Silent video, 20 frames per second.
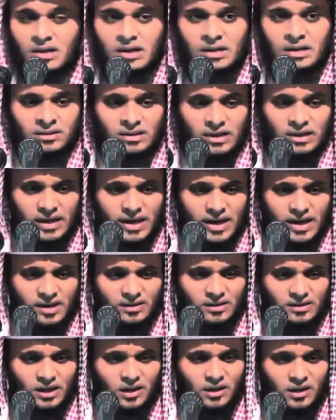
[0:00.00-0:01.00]
இந்த
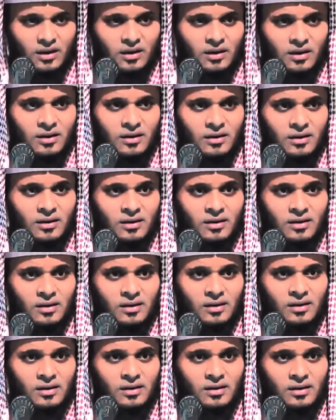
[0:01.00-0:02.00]
நேரத்தில்
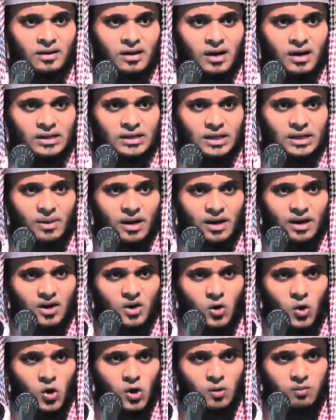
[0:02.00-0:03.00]
அந்த
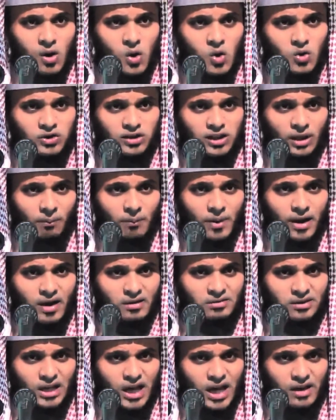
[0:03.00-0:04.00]
மலக்குள் மௌத்
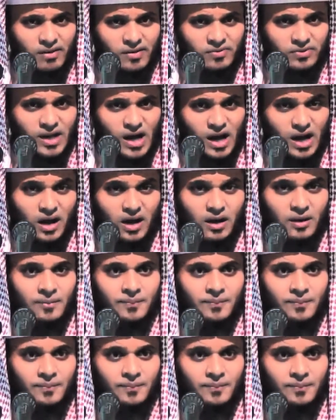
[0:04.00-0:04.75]
எம்மிடத்திலே வந்தால்